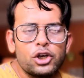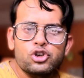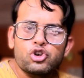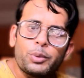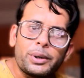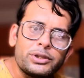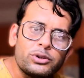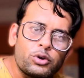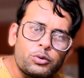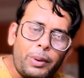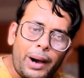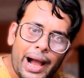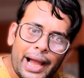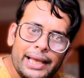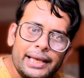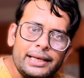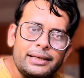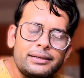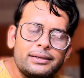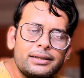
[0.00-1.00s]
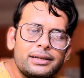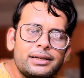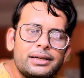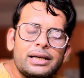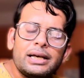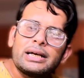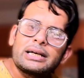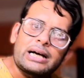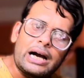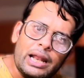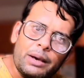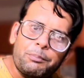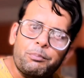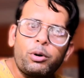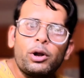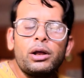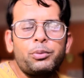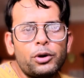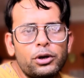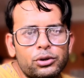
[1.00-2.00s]
শুভেন্দু ভাই খারাপ
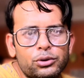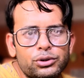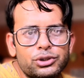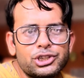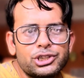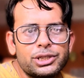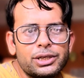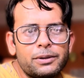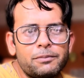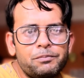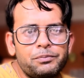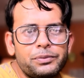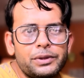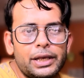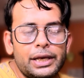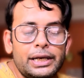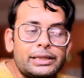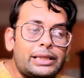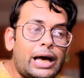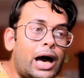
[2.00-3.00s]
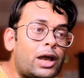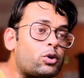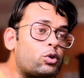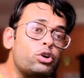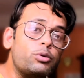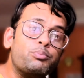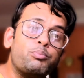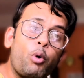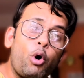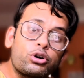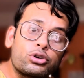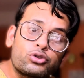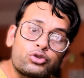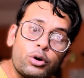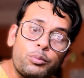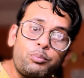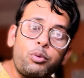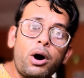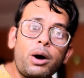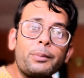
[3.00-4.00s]
ফলাফল করছে তার কোনো
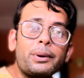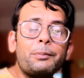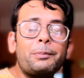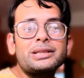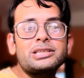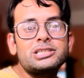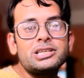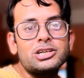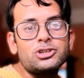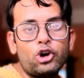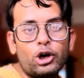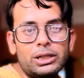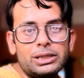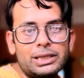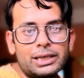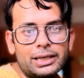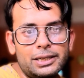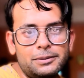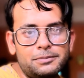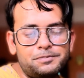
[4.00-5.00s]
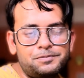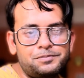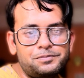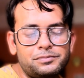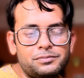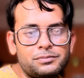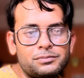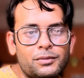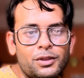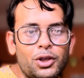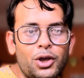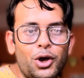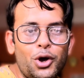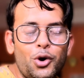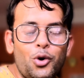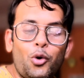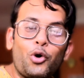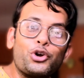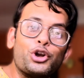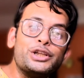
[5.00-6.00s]
বক্তব্য আমরা পাচ্ছি না সকাল থেকে
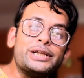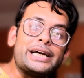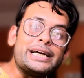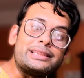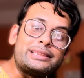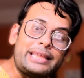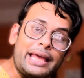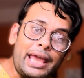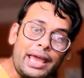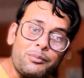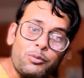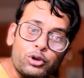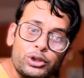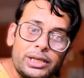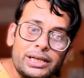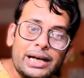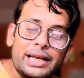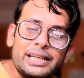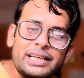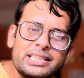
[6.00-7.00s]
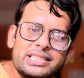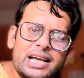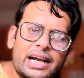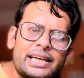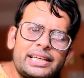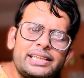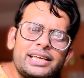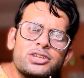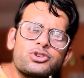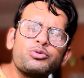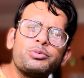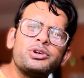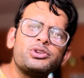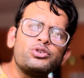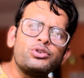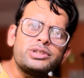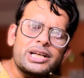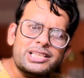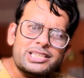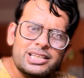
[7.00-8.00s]
অন্যদিকে দেব অধিকারী যাকে নিয়ে
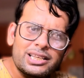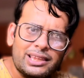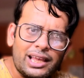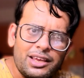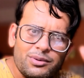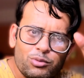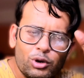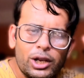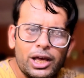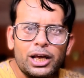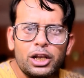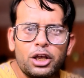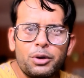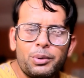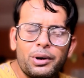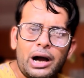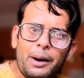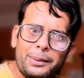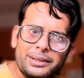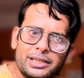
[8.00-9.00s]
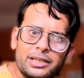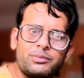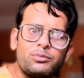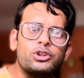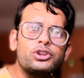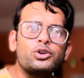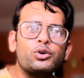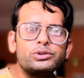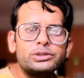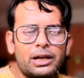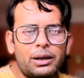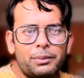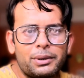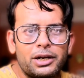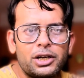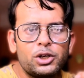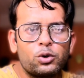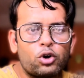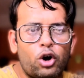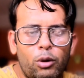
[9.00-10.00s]
শুভেন্দু যাচ্ছে তাই বলে গেল এবং আমাদের মধ্যেও যারা
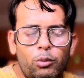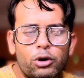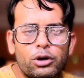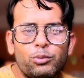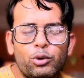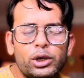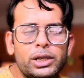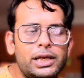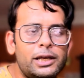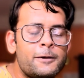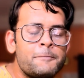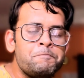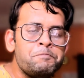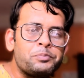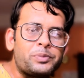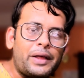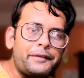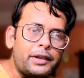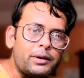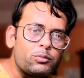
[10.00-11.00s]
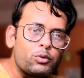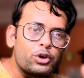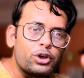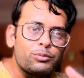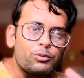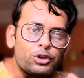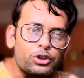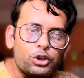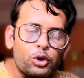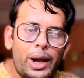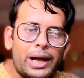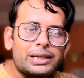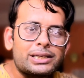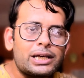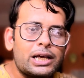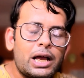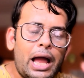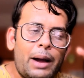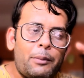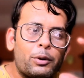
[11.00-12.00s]
আমরা নিউ খবর বলি তাদের মনের মধ্যে
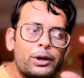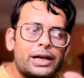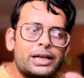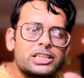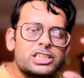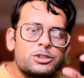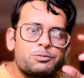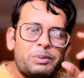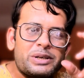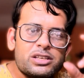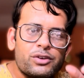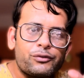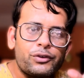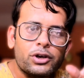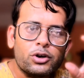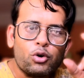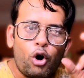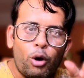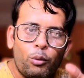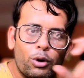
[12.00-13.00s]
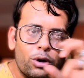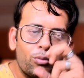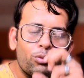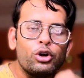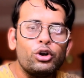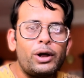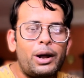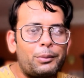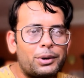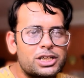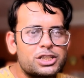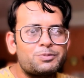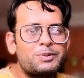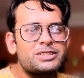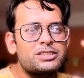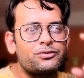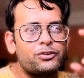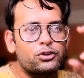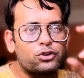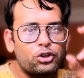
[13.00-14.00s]
একটা এমন একটা স্পেসিফিক খবর বললো এমন একটা
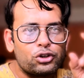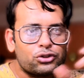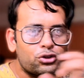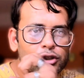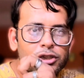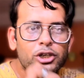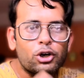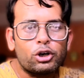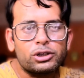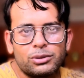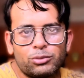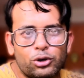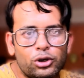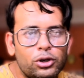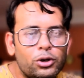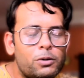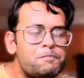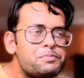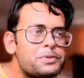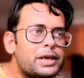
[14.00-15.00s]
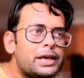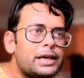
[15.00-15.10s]
স্পেসিফিক তথ্য দিয়ে কথা বললো